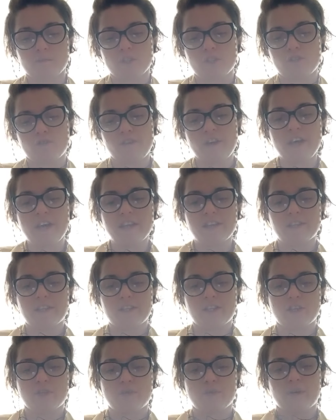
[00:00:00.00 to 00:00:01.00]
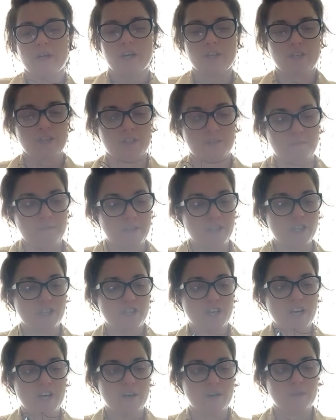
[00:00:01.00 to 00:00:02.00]
Święta się, słuchajcie,
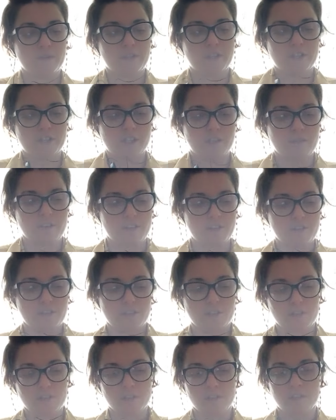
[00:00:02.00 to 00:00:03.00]
zbliżają, także wiecie.